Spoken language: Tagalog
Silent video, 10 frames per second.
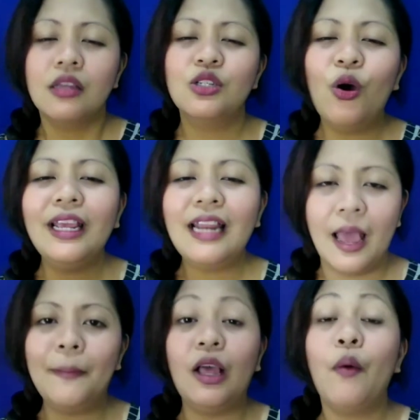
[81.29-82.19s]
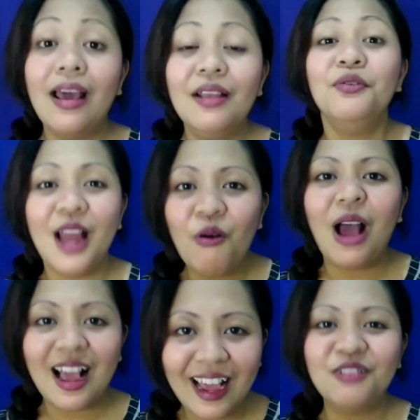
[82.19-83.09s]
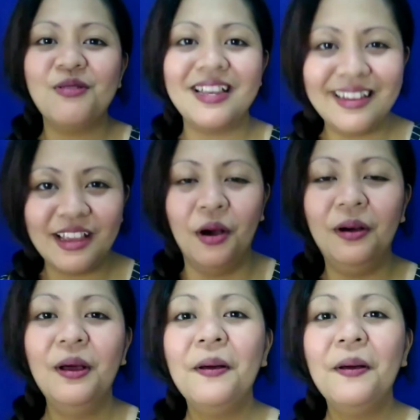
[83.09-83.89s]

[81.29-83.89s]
Sorry na, patawarin mo na ako kagad kung hindi ko